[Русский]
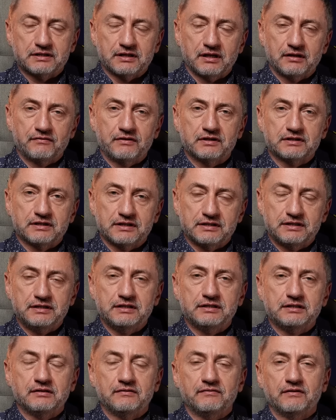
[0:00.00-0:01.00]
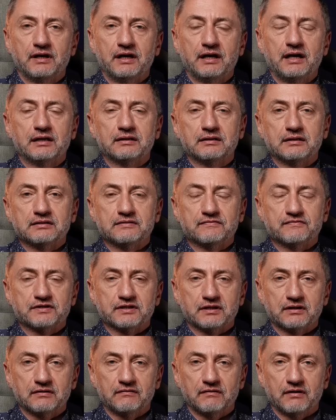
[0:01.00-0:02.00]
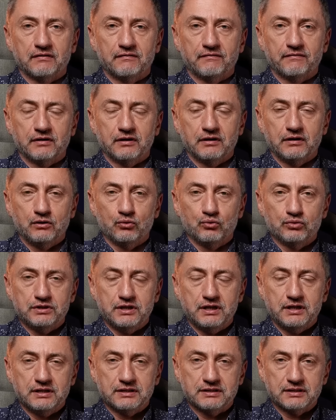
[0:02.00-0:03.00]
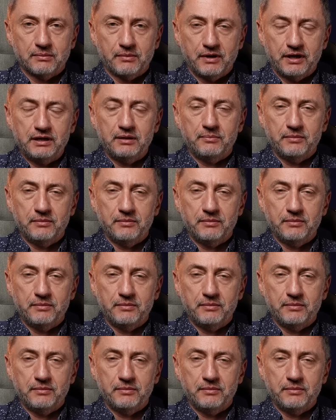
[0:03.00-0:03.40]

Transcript: соответственно, снизит вероятность взрыва в Иудее и Самарии,